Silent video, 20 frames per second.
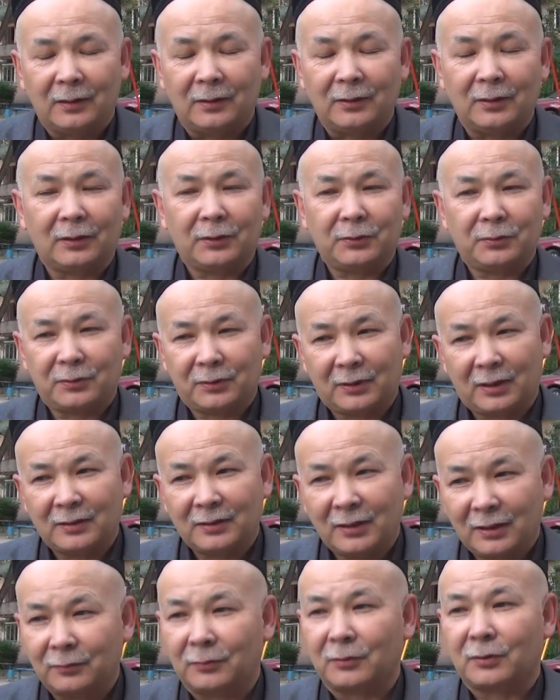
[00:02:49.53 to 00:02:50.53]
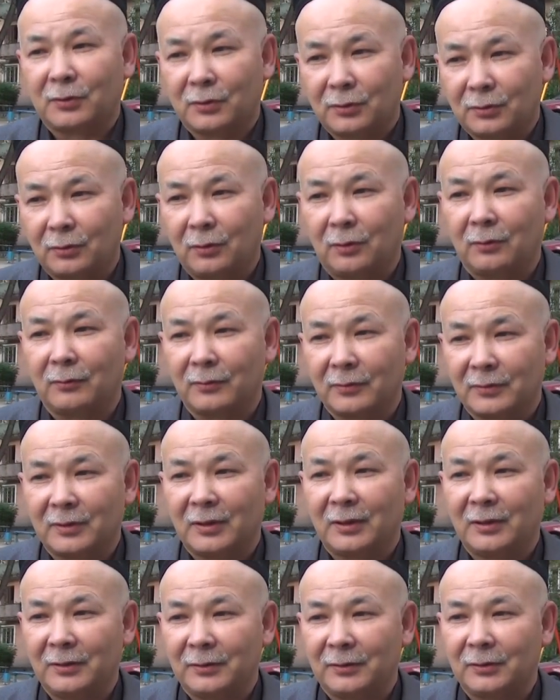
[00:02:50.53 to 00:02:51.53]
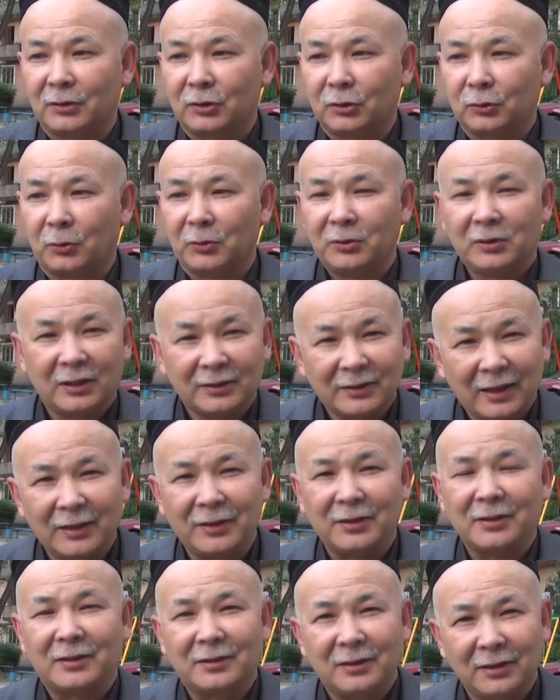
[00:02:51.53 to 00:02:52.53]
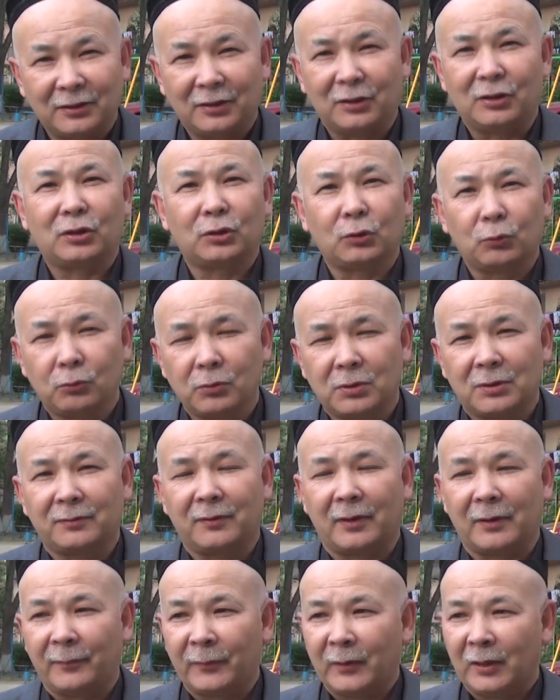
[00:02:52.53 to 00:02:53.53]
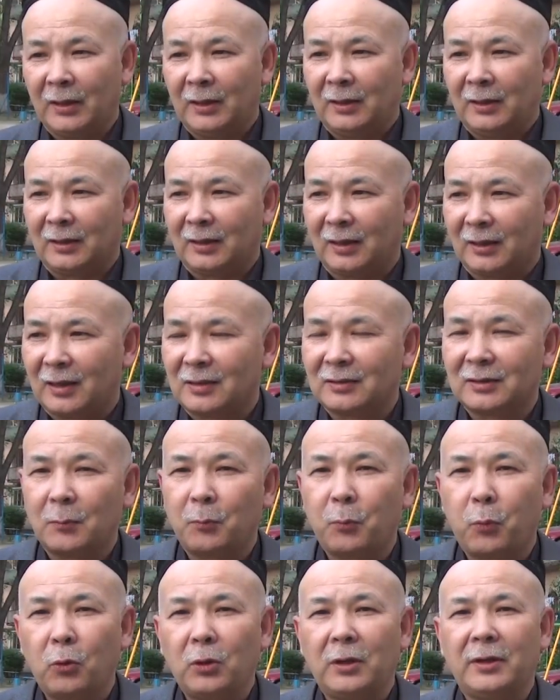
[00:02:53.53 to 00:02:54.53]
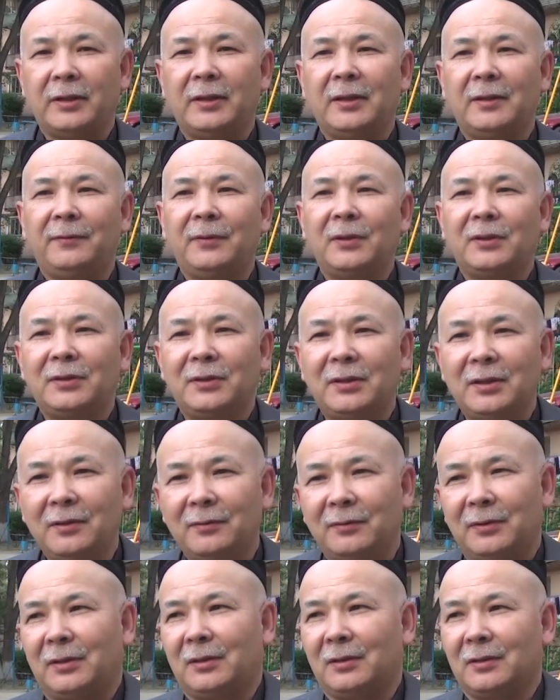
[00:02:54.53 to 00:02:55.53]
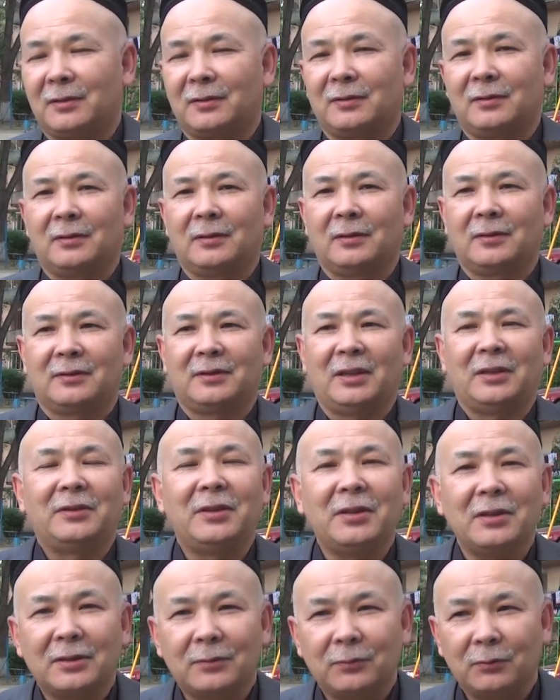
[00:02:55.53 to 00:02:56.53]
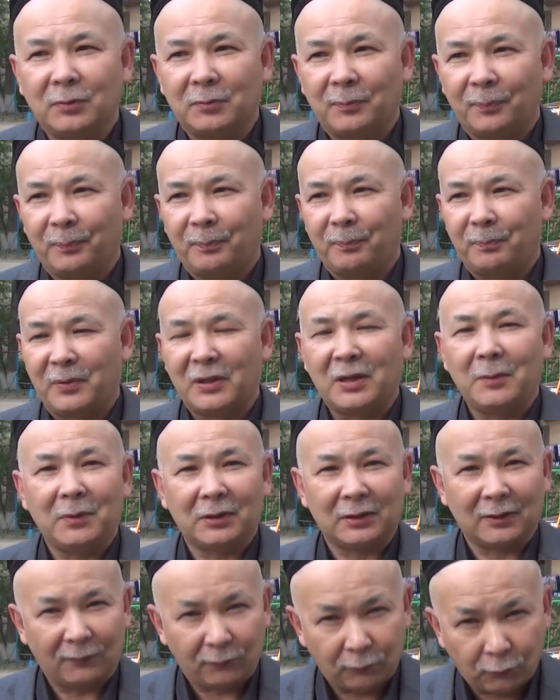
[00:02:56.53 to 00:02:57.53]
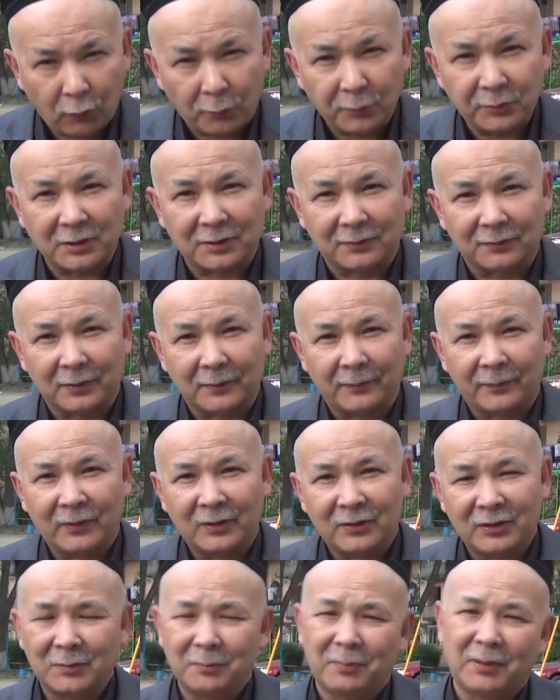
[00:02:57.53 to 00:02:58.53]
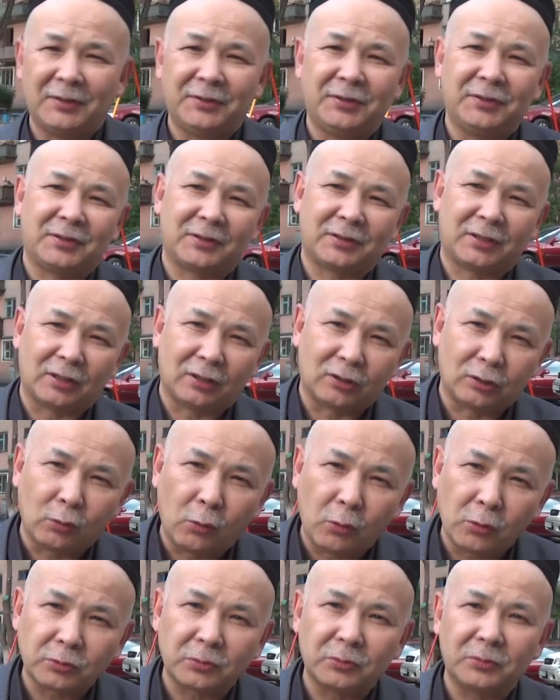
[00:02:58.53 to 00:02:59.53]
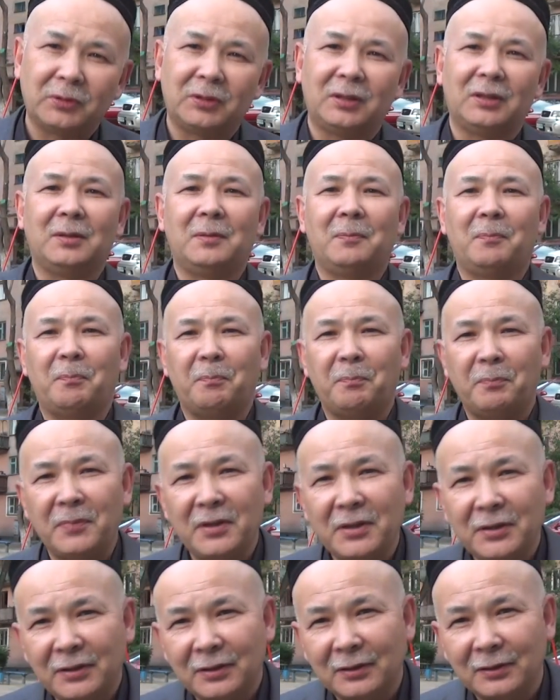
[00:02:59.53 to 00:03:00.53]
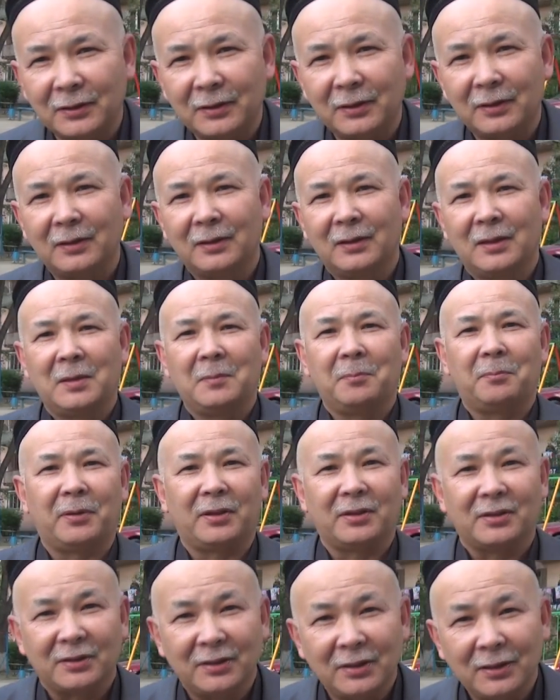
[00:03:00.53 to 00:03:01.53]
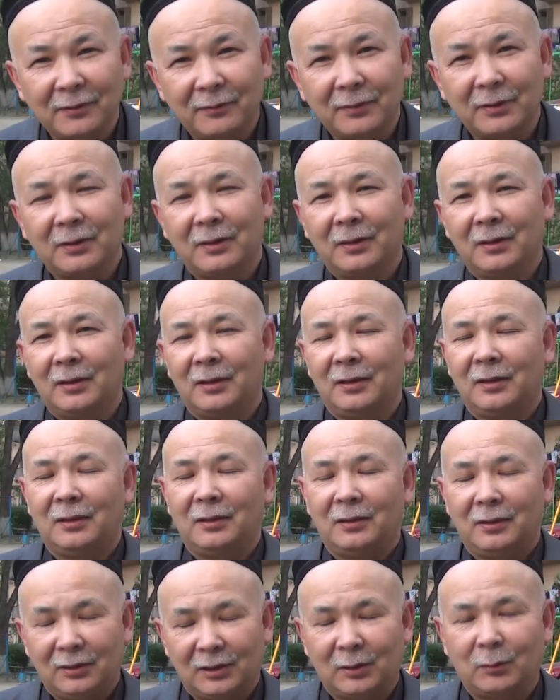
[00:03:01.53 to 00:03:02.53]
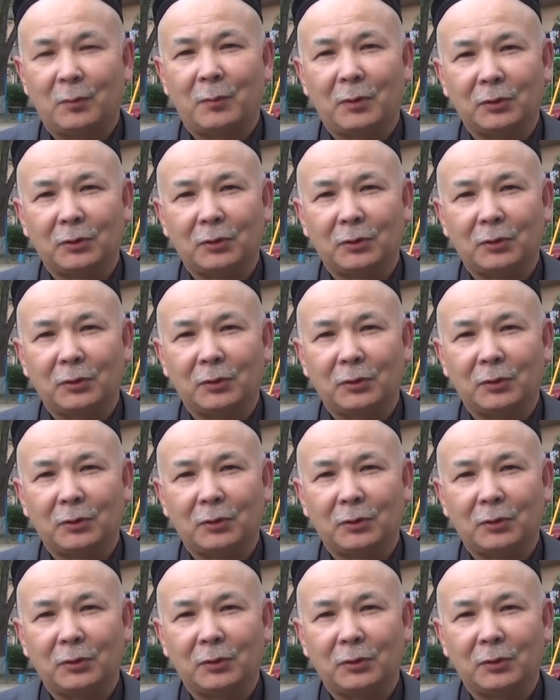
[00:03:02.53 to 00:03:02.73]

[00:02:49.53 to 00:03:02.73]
И я хочу сказать, вот к слову, знаете, что иногда язык искусства гораздо более эффективнее содействует переменам в обществе, чем политические лозунги, митинги, призывы и тому